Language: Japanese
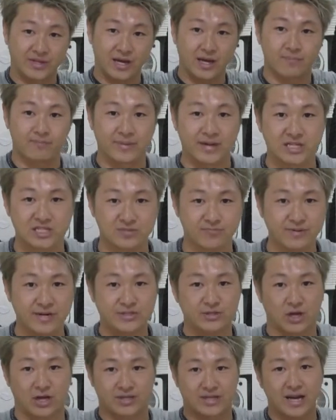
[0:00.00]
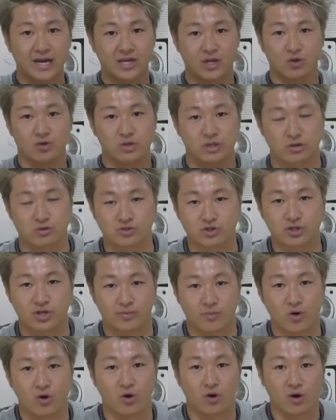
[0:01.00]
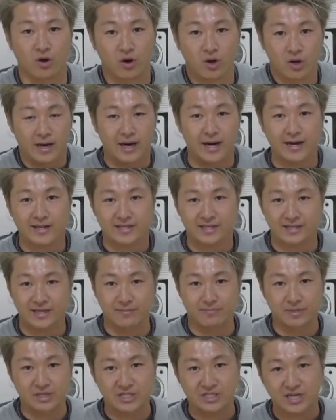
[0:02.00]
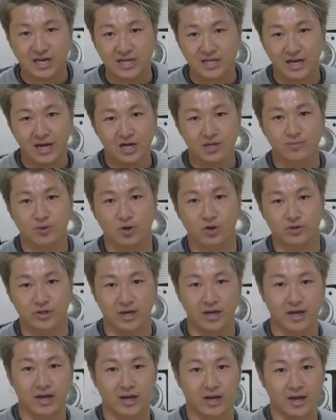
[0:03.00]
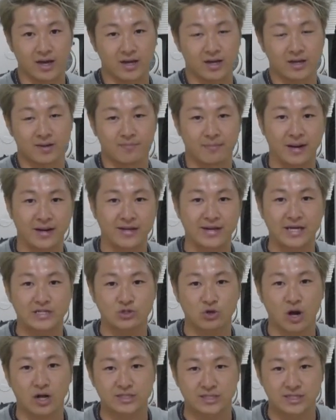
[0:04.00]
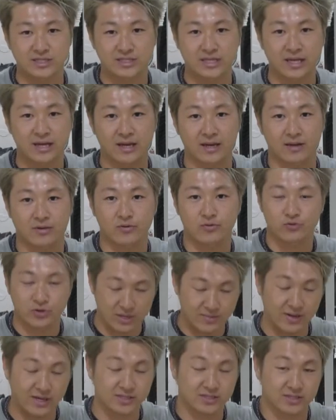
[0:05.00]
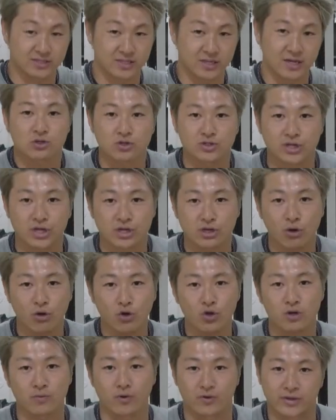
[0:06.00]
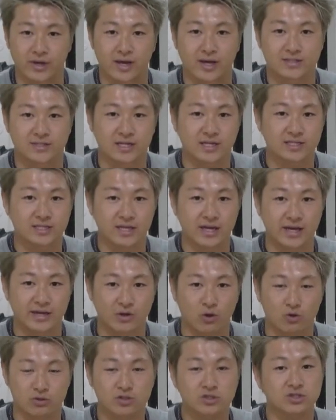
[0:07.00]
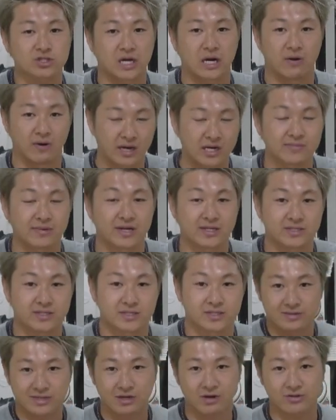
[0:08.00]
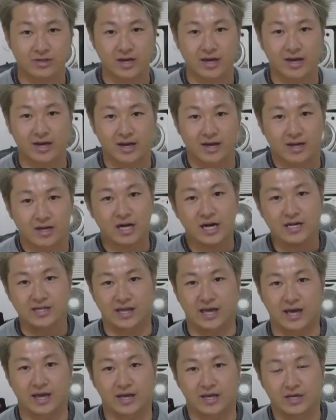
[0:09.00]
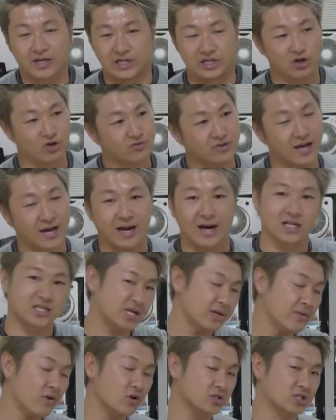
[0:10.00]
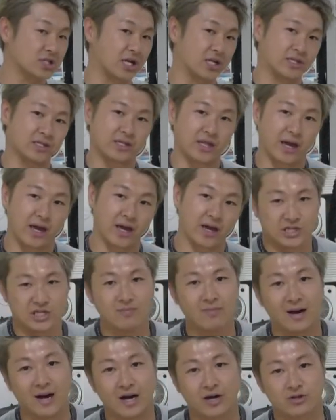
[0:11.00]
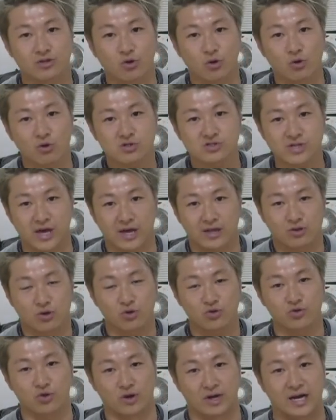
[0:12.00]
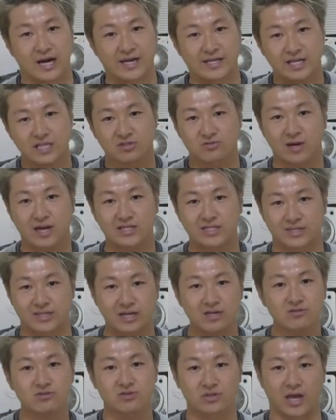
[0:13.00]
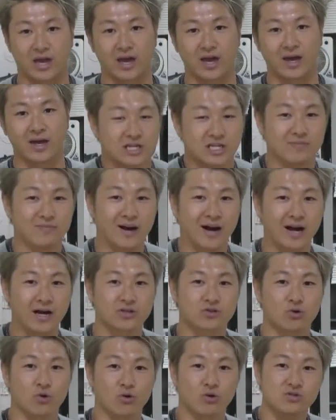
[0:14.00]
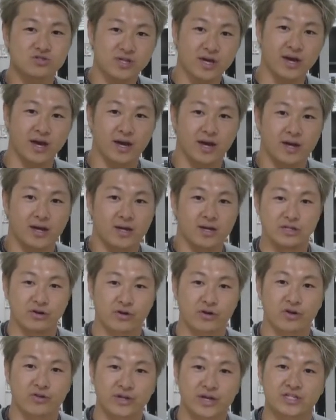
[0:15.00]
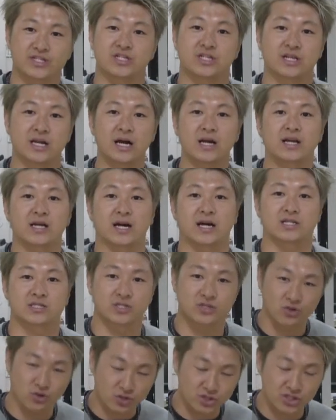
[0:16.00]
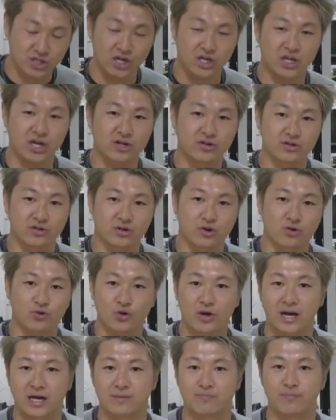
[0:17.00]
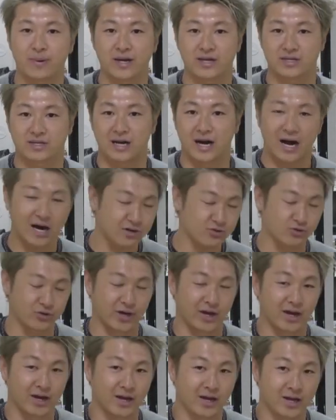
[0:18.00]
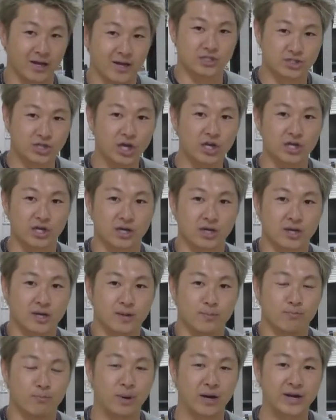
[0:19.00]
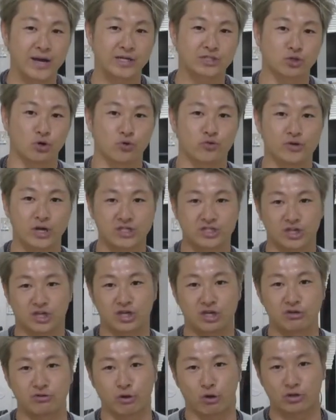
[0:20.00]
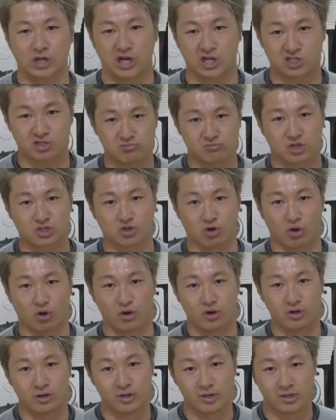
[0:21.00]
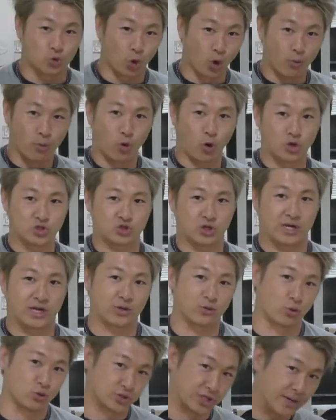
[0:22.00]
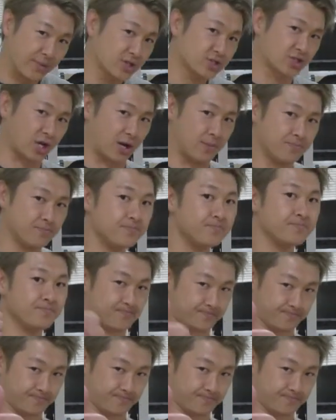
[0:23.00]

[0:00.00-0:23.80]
ね、ベンチプレスとかないよっていう人でも、ああいったね、身近にあるものでバリエーションが全然増えます。そして強度もね、全然いっこずつ変わります。なのでしっかりね、いろんな頭を使って、今ある道具でどんどん買い足すわけじゃなくって、今ある道具でいろいろね、しっかり活用していけることがいっぱいあるので、ぜひバリエーションを増やして筋トレを楽みましょう。どうもご視聴ありがとうございました。